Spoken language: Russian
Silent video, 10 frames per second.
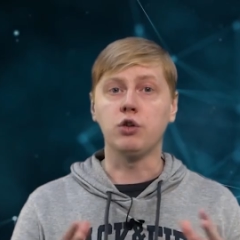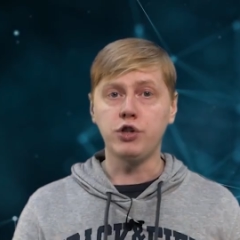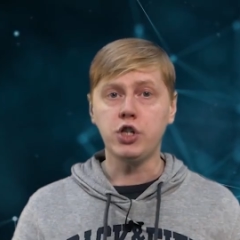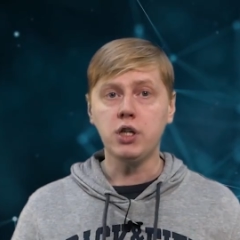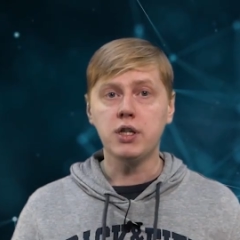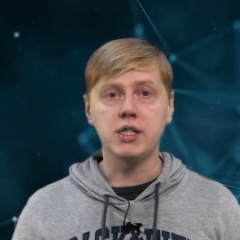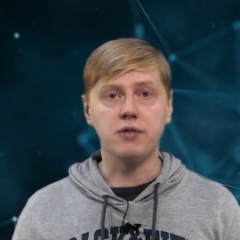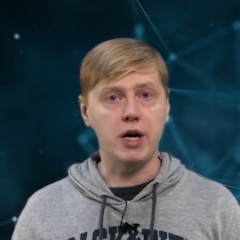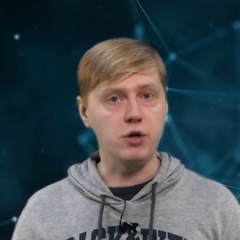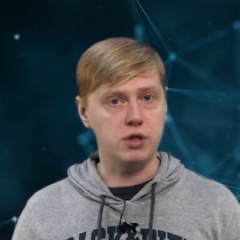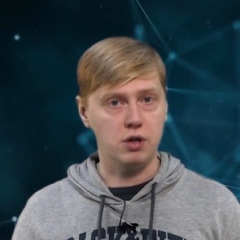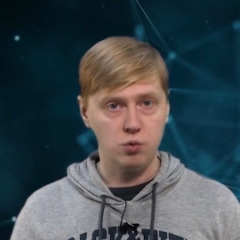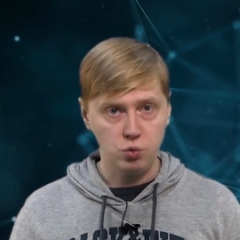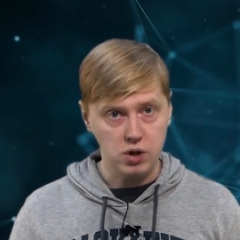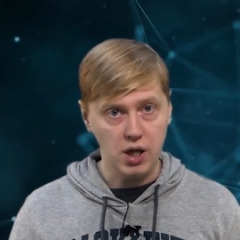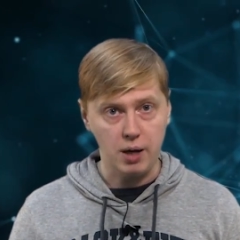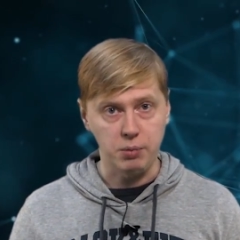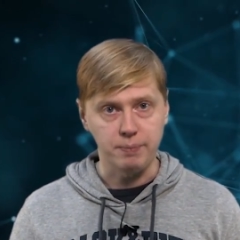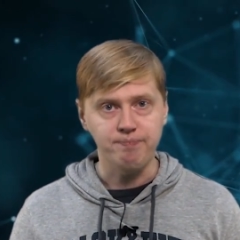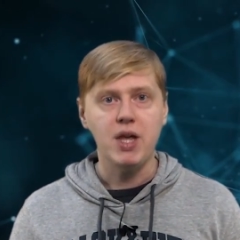точки называются узлами.